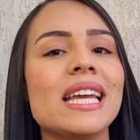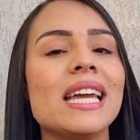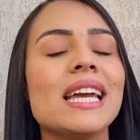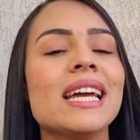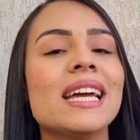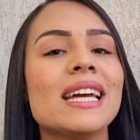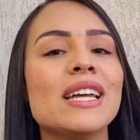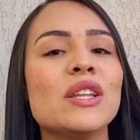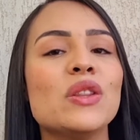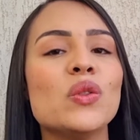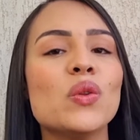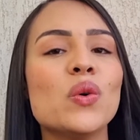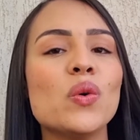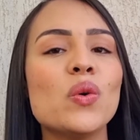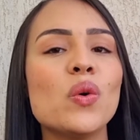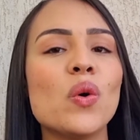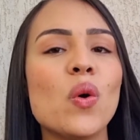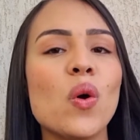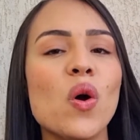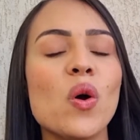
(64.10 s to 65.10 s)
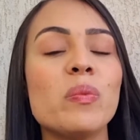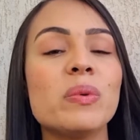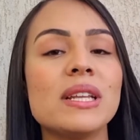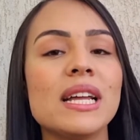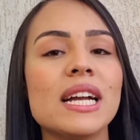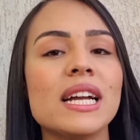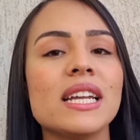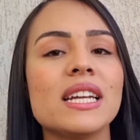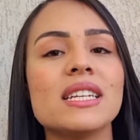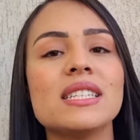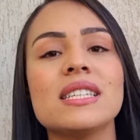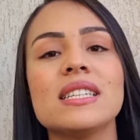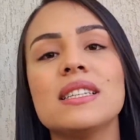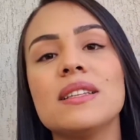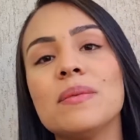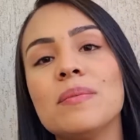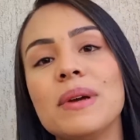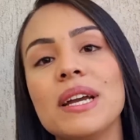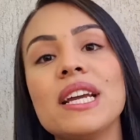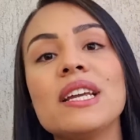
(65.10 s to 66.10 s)
D no corpo da criança e
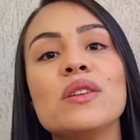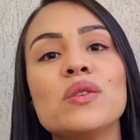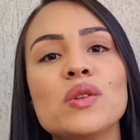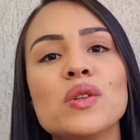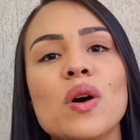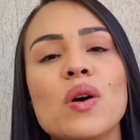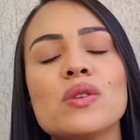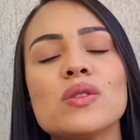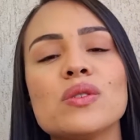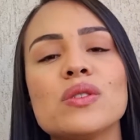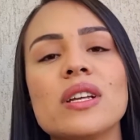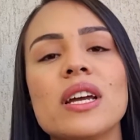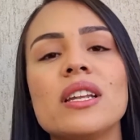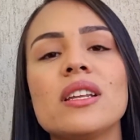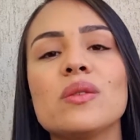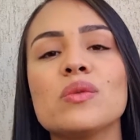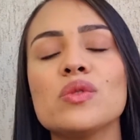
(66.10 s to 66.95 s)
também no nosso, né?